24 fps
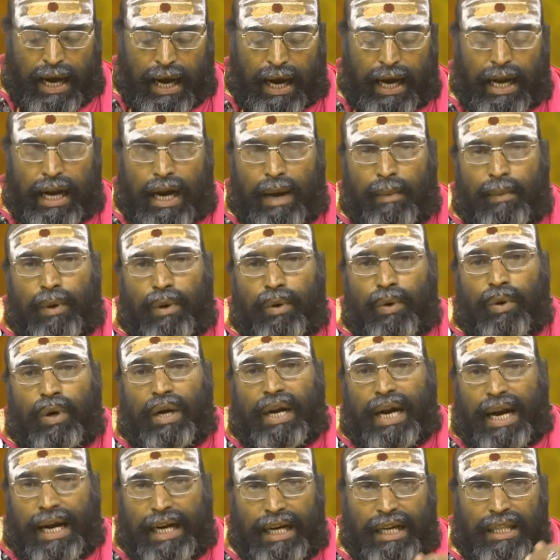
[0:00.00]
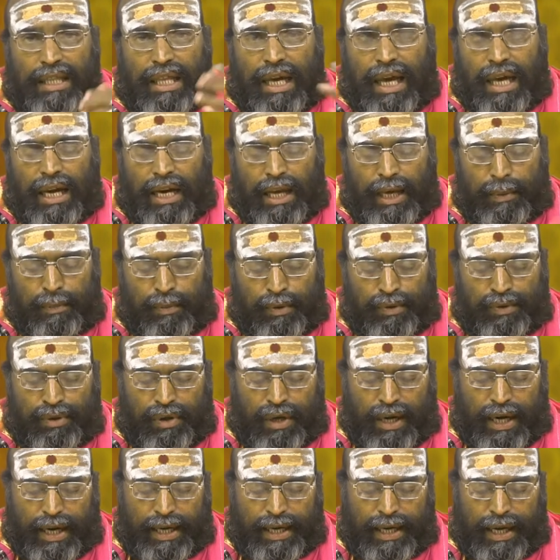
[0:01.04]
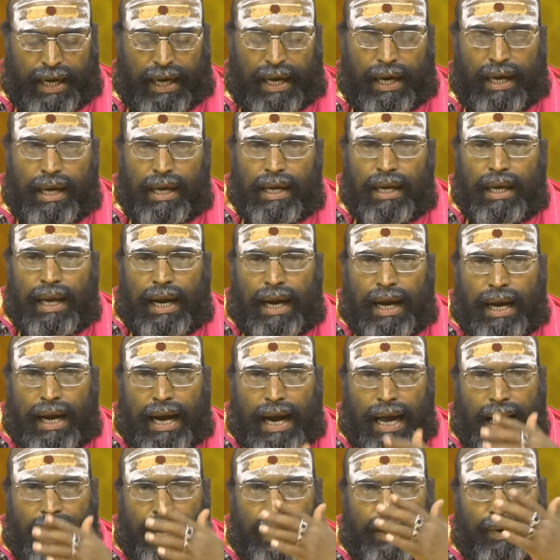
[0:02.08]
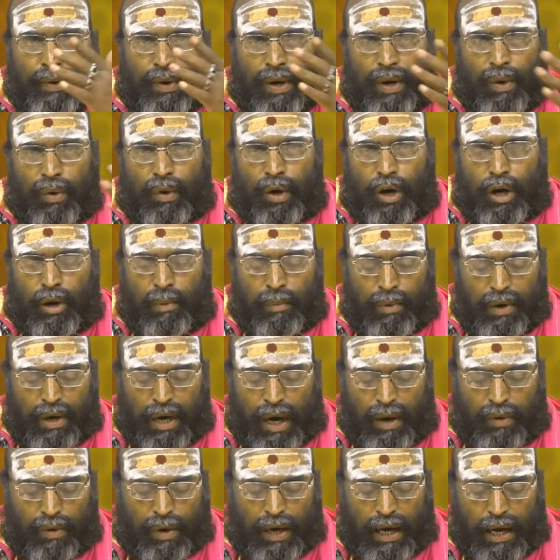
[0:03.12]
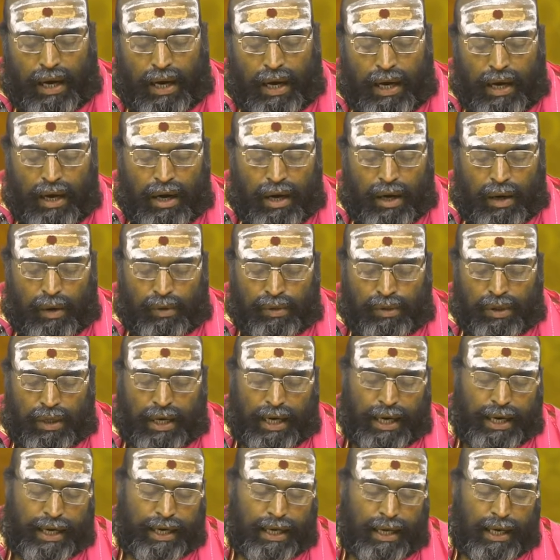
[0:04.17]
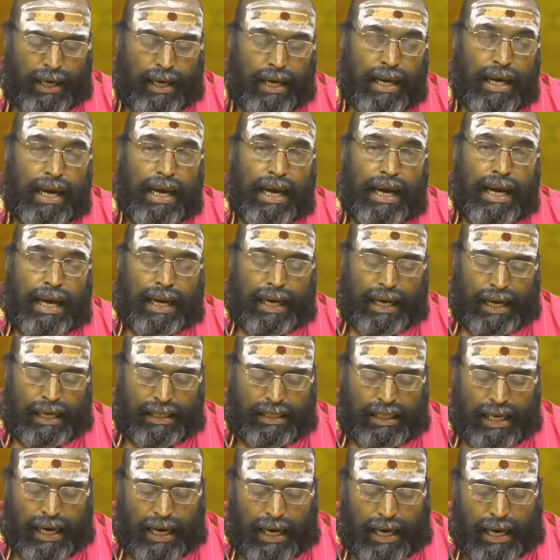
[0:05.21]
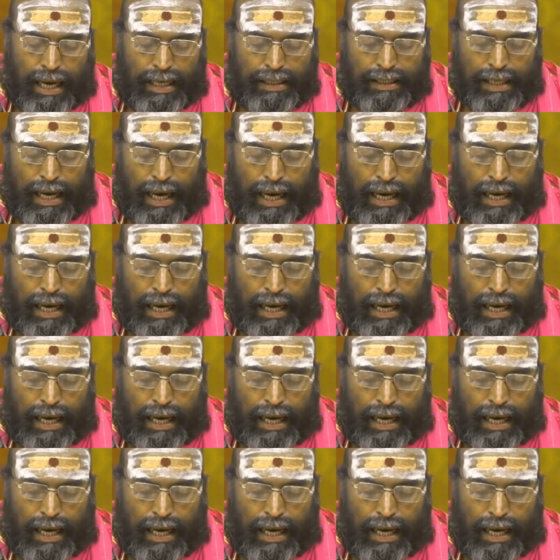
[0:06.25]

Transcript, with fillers: అంగములు ఖండితాలైపోతున్నాయట అంగాలన్నీ కూడా ఒక్కొక్క ముక్క కూడా అవుతున్నాయట రథ గజ